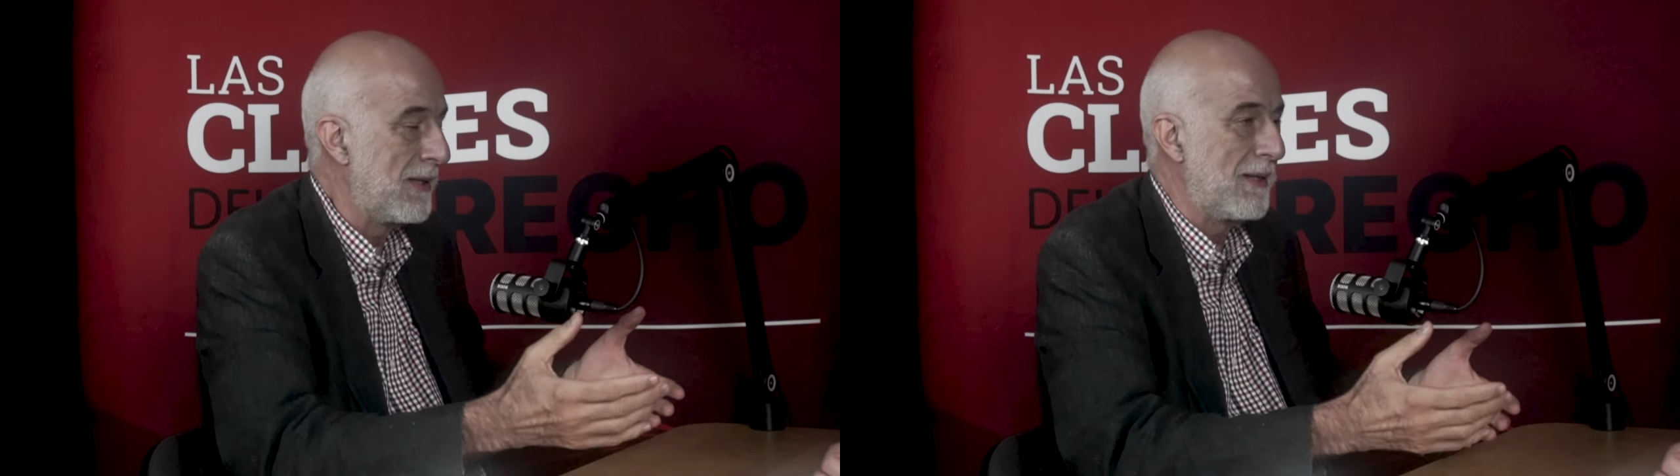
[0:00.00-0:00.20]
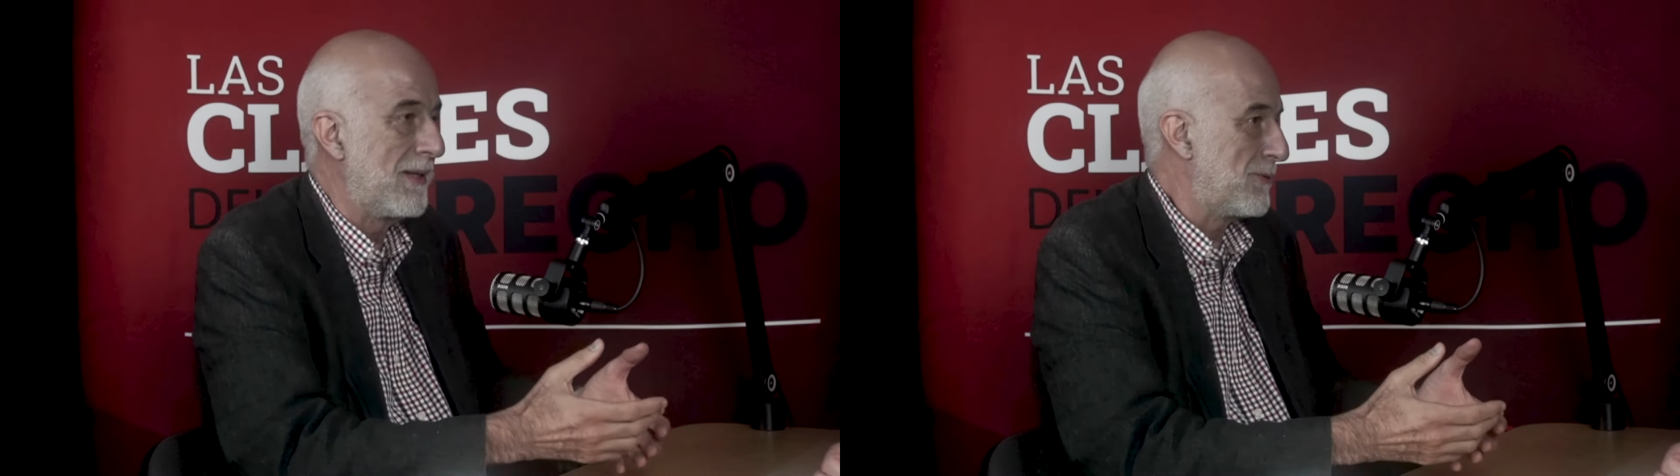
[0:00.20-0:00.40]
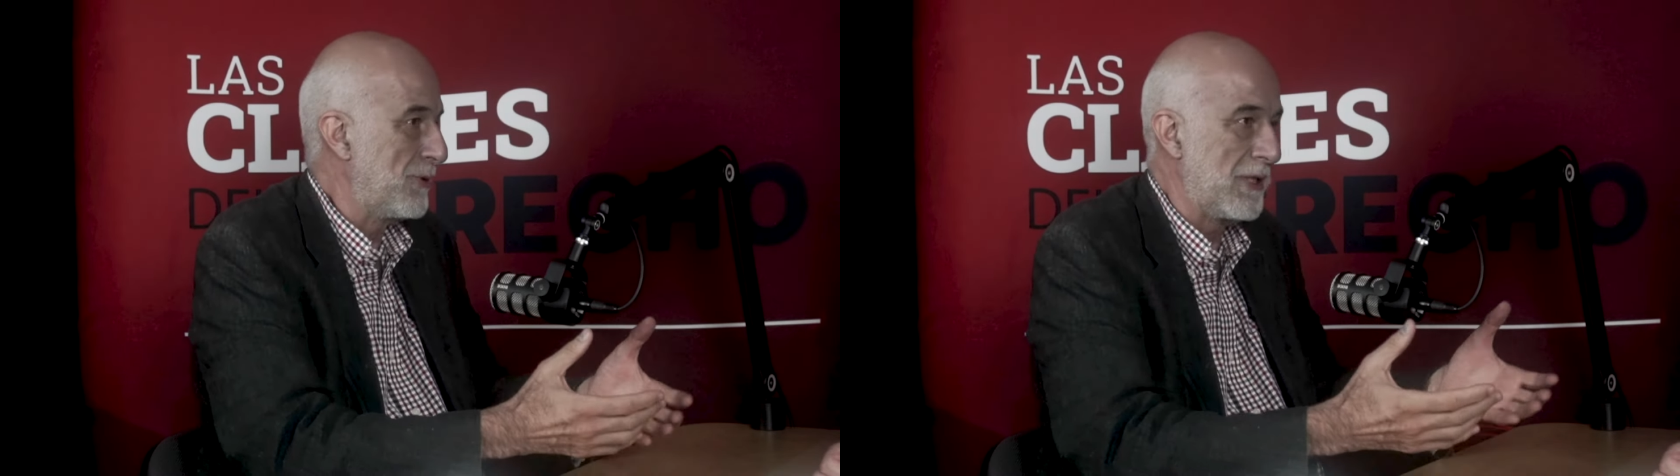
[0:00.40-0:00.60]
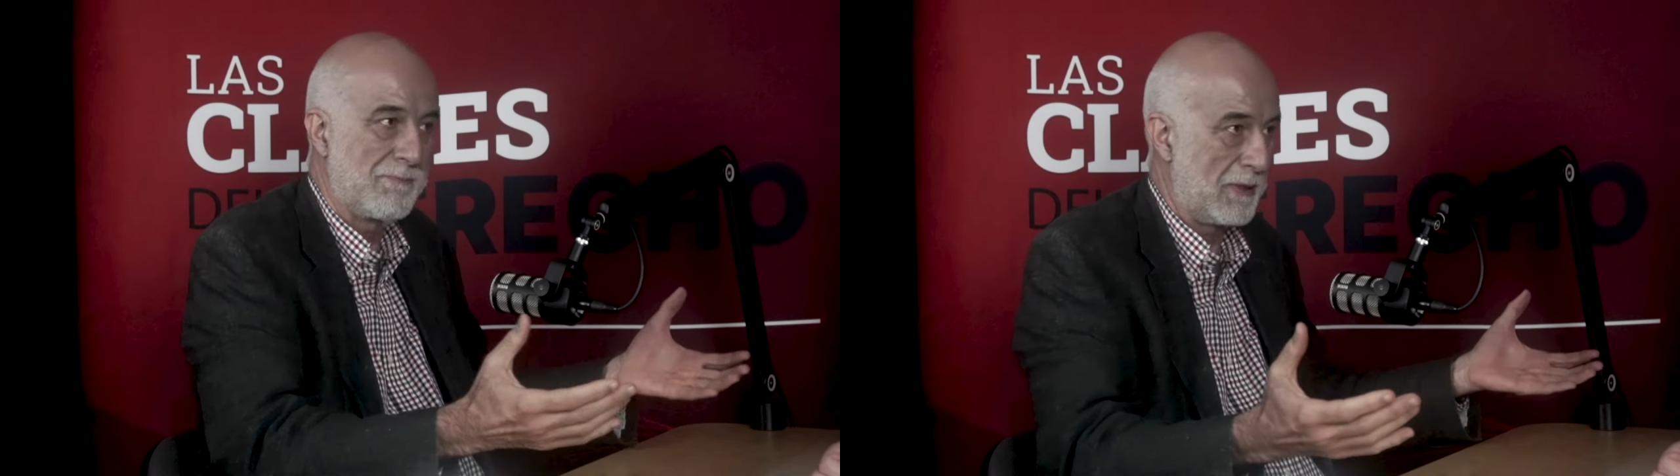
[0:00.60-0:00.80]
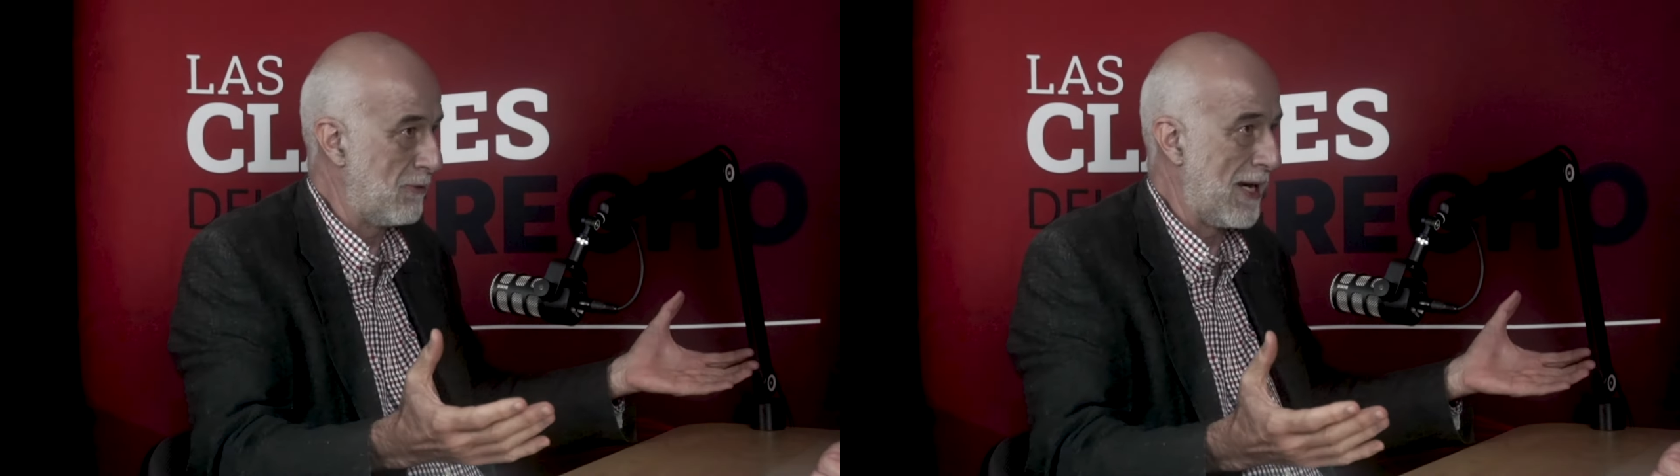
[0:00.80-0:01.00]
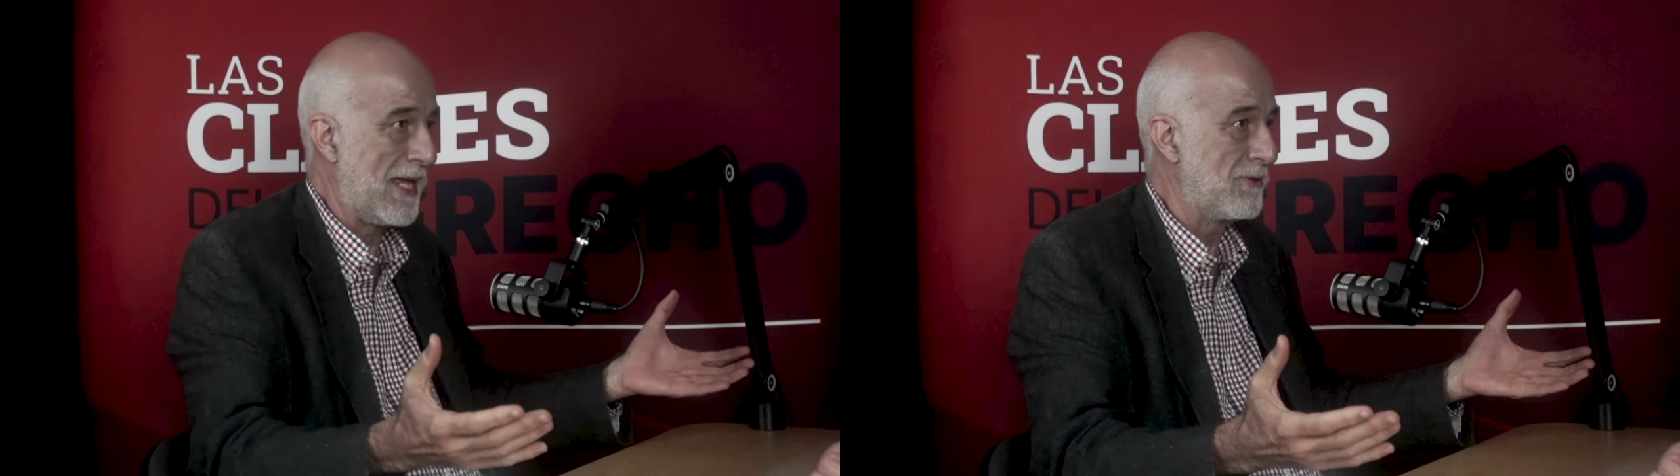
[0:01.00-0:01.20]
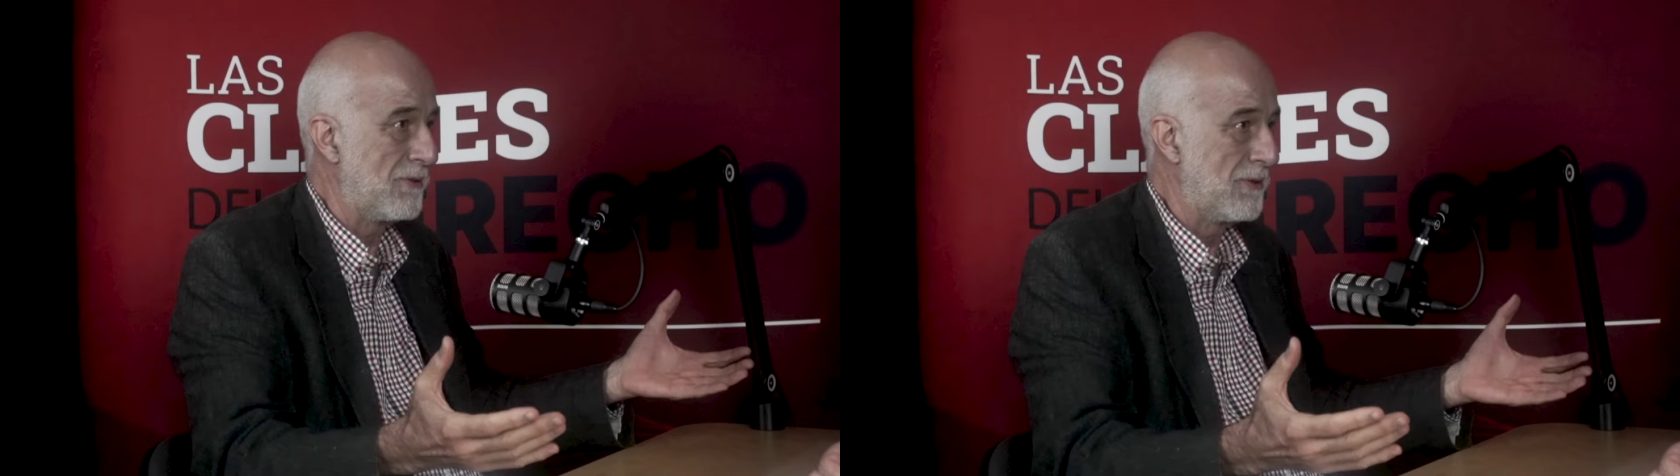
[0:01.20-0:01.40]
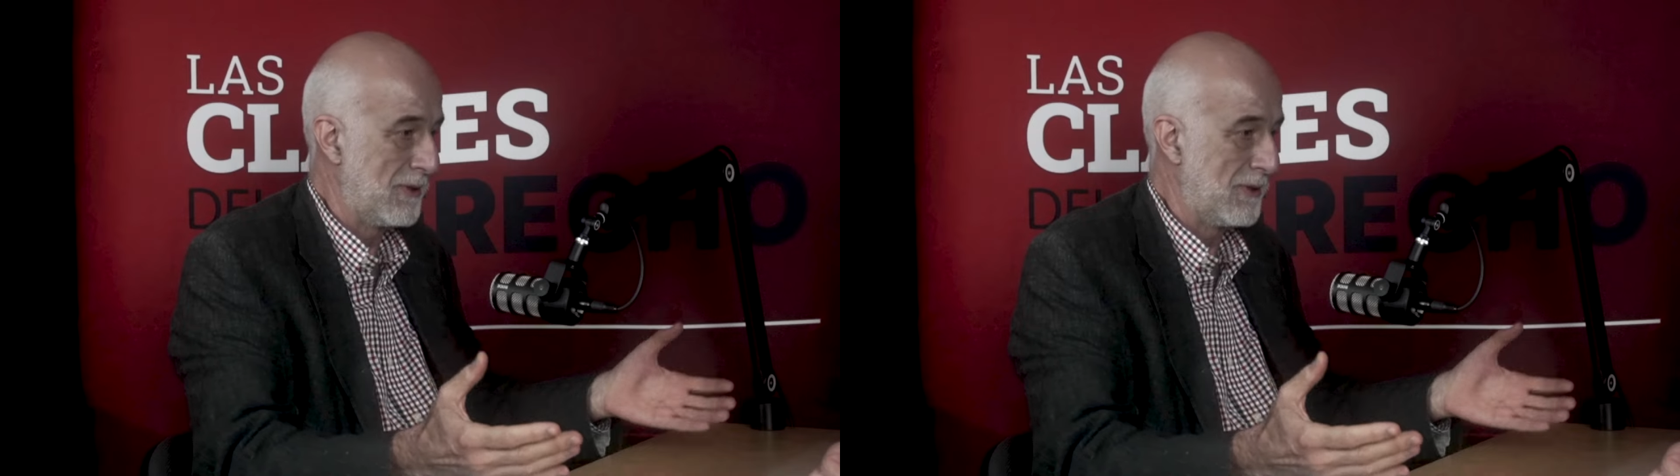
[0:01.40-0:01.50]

Estoy especulando.